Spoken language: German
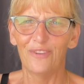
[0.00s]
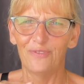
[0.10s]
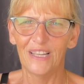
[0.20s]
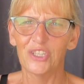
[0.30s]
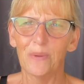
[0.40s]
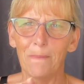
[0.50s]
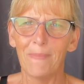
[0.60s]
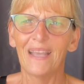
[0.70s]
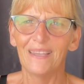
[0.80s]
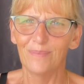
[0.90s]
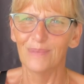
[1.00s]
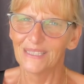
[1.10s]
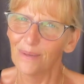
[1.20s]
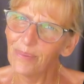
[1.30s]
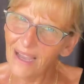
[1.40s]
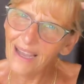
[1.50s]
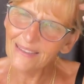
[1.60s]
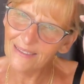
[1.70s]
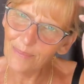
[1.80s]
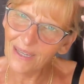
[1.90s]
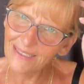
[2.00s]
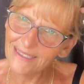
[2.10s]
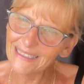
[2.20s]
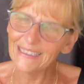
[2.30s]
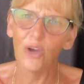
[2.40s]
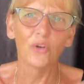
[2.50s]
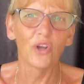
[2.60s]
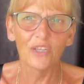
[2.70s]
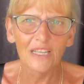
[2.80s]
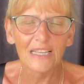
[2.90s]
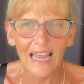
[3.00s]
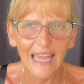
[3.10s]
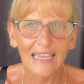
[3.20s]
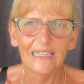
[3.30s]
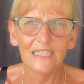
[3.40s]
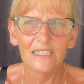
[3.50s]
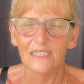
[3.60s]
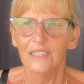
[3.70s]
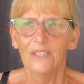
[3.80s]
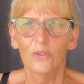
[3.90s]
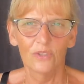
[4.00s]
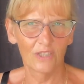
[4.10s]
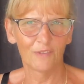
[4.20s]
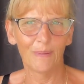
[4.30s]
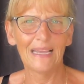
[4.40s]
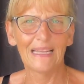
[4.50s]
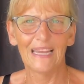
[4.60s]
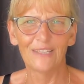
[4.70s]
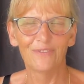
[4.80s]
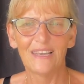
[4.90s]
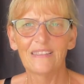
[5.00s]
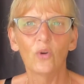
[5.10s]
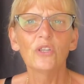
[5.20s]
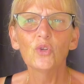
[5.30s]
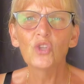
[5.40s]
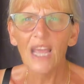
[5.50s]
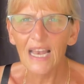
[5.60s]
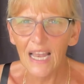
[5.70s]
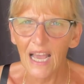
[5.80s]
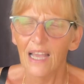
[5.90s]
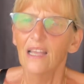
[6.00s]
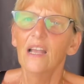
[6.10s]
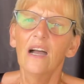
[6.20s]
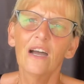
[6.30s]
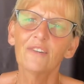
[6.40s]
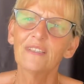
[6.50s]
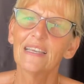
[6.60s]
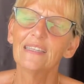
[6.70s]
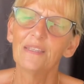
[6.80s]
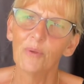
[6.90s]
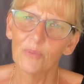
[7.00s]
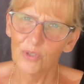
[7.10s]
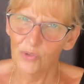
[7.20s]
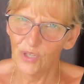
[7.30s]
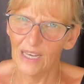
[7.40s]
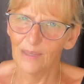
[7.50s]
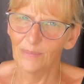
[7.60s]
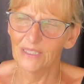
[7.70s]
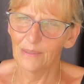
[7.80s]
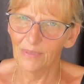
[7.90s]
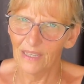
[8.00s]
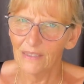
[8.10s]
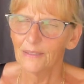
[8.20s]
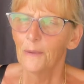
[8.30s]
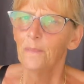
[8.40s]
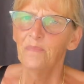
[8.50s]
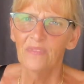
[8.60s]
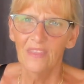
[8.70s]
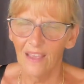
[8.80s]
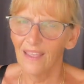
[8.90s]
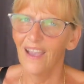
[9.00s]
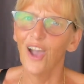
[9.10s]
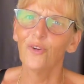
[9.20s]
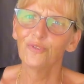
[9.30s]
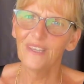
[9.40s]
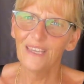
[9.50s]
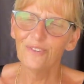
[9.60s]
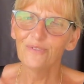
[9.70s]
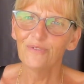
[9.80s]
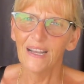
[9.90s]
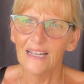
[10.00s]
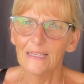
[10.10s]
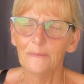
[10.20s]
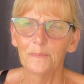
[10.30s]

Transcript: Flasche Maggi mitgebracht, ne, meine Kinder. Und noch eine kleine oder zwei kleine, weiß ich. Und Nutella. Ach, was hatten die wenn immer Nutella mitgebracht? Naja, auf jeden Fall.